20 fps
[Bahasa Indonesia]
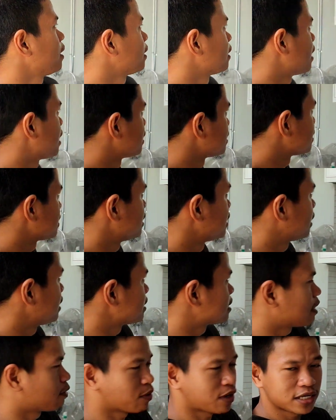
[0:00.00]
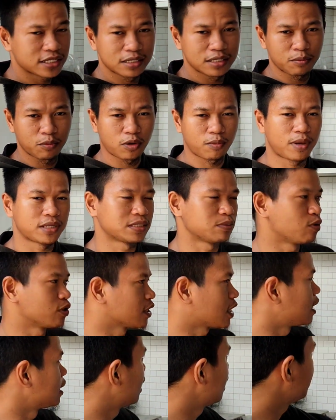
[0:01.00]
dan sedikit saya kasih informasi buat
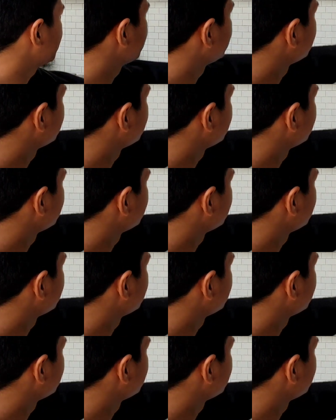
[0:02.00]
kalian